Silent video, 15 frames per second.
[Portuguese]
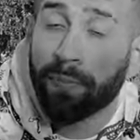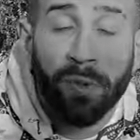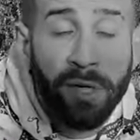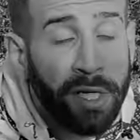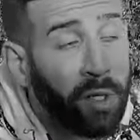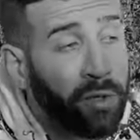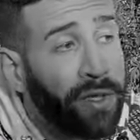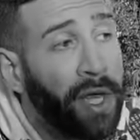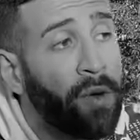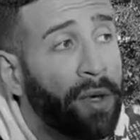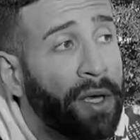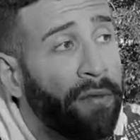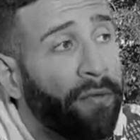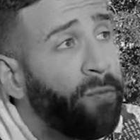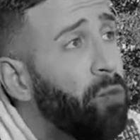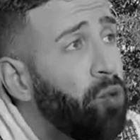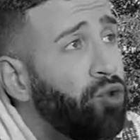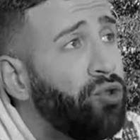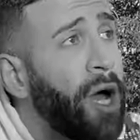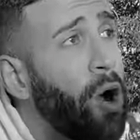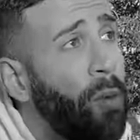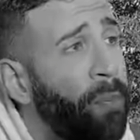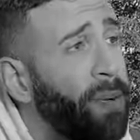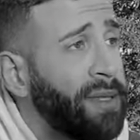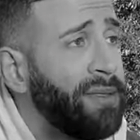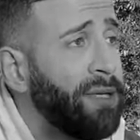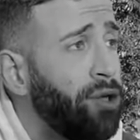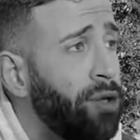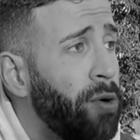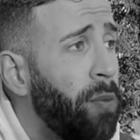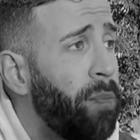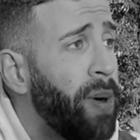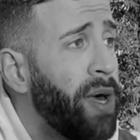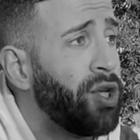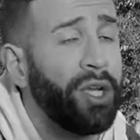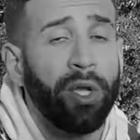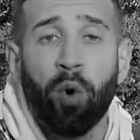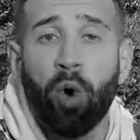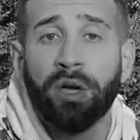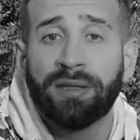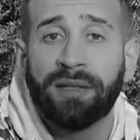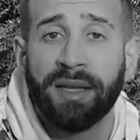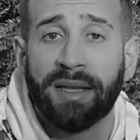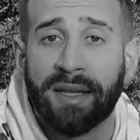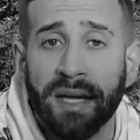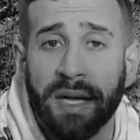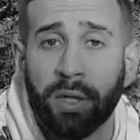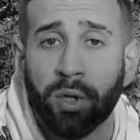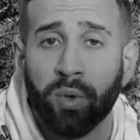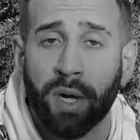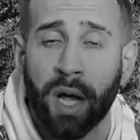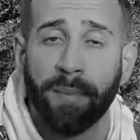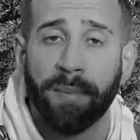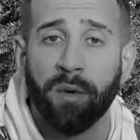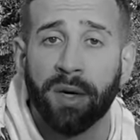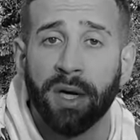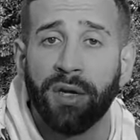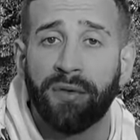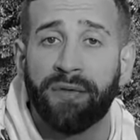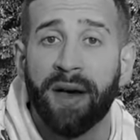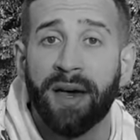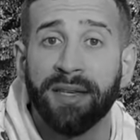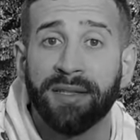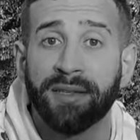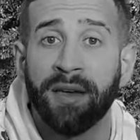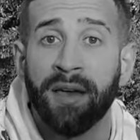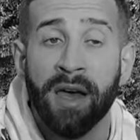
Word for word: por que eu tenho que mudar o passeio do meu pet? Ele gosta tanto do caminho que a gente faz,